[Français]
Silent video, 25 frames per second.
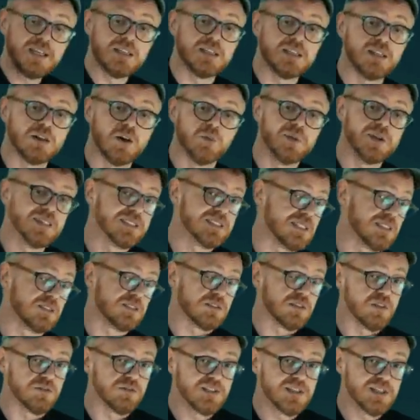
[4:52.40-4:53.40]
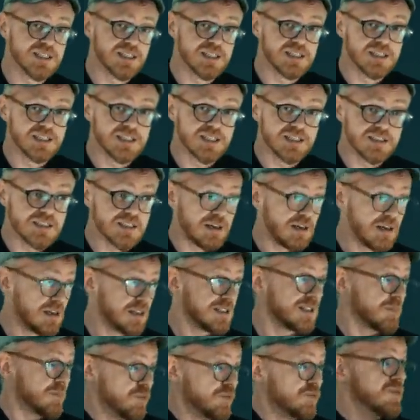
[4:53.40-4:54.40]
qui est né en 1720 et qui était l'un
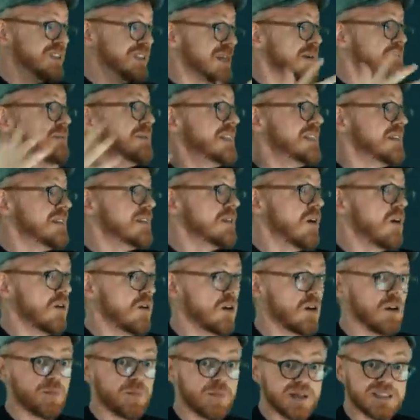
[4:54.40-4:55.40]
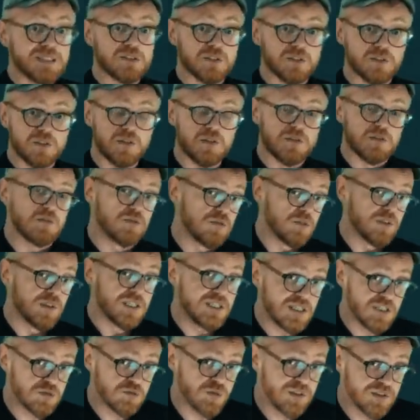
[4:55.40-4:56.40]
des plus éminents représentants de
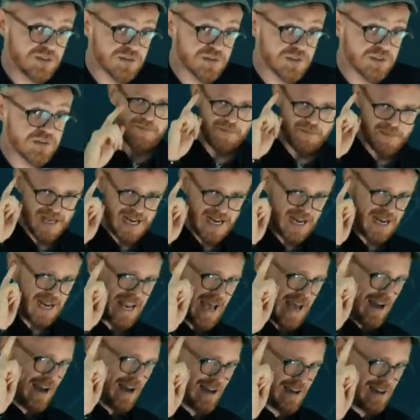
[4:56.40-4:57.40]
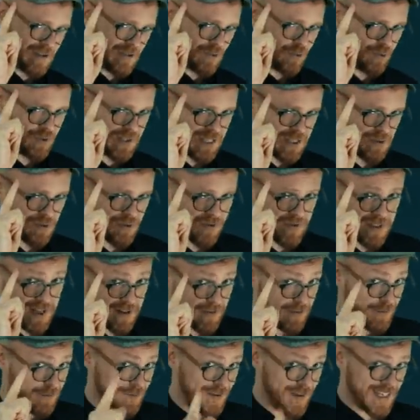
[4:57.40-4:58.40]
l'autorité juive. Mais là où ça
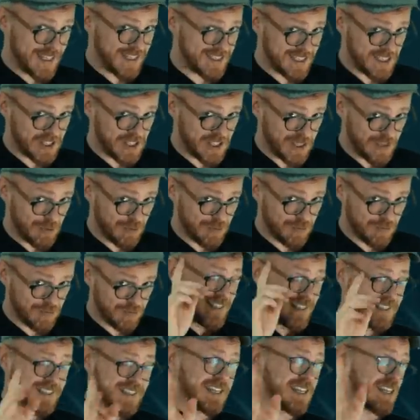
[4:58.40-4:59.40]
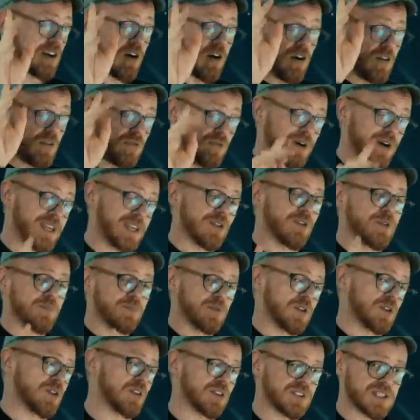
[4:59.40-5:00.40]
devient vertigineux, c'est quand, voyant le
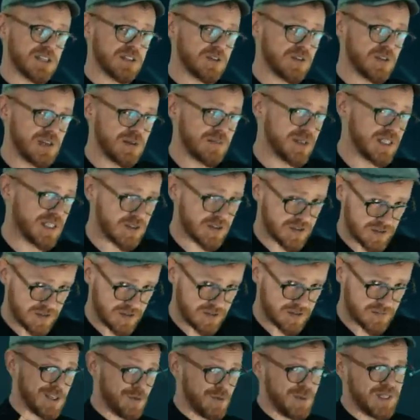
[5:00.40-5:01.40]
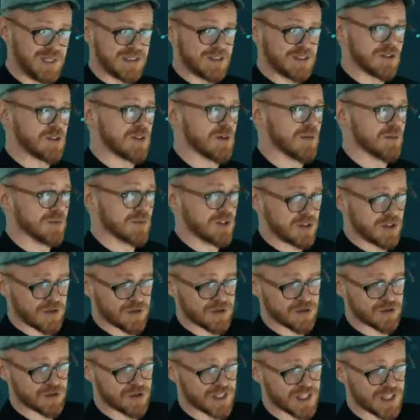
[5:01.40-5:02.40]
potentiel de la méthode, Wheatstone
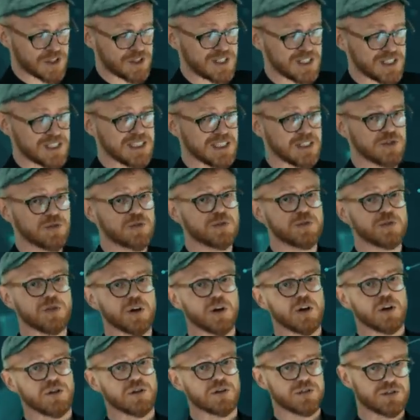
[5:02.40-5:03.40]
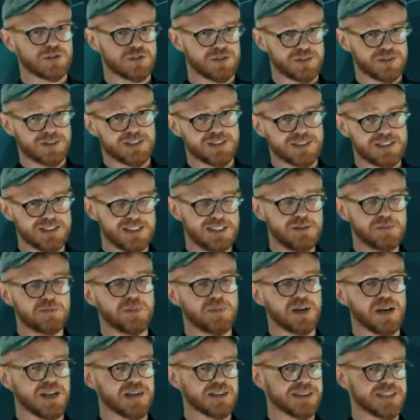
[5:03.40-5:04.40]
tente de chercher des occurrences qui
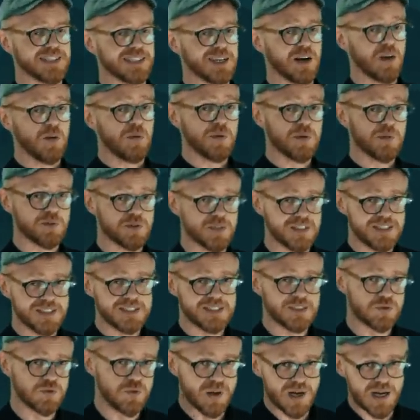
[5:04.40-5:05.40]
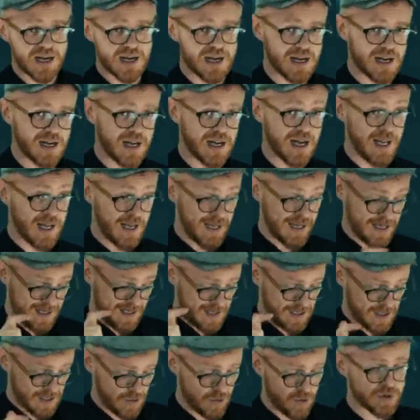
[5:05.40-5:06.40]
parlent des grands moments de l'histoire
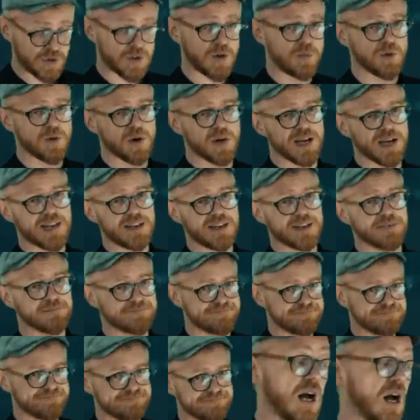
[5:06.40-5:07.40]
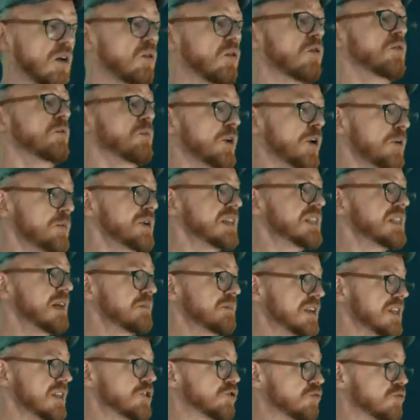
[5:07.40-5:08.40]
contemporaine. Alors le premier
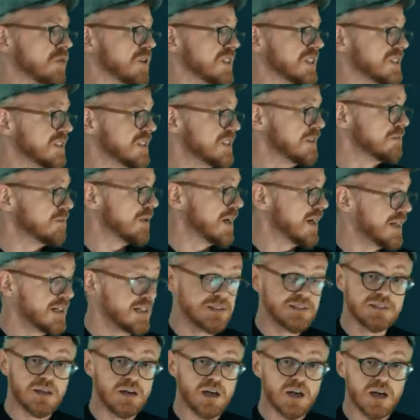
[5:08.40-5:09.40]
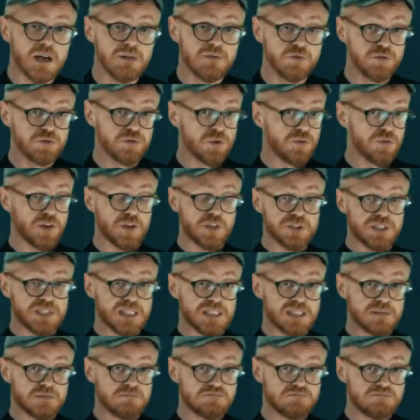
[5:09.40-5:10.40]
thème qu'il choisit, bah, c'est la Révolution française.